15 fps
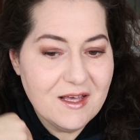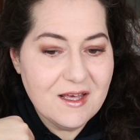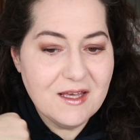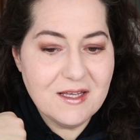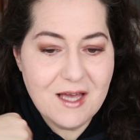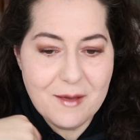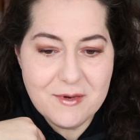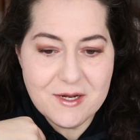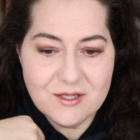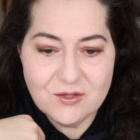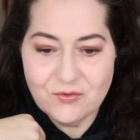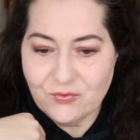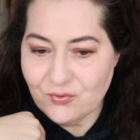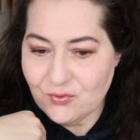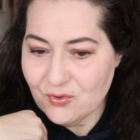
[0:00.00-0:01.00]
Ich habe das
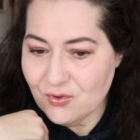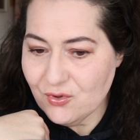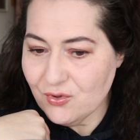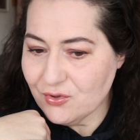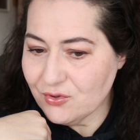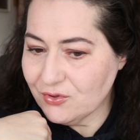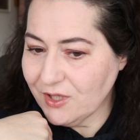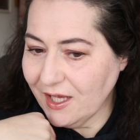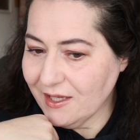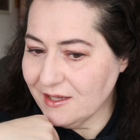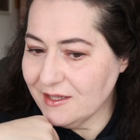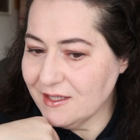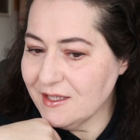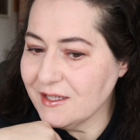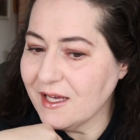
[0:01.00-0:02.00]
Gefühl, dass
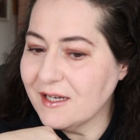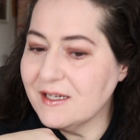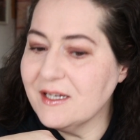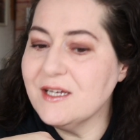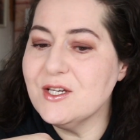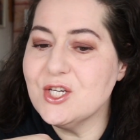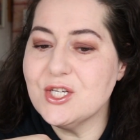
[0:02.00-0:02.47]
sich an den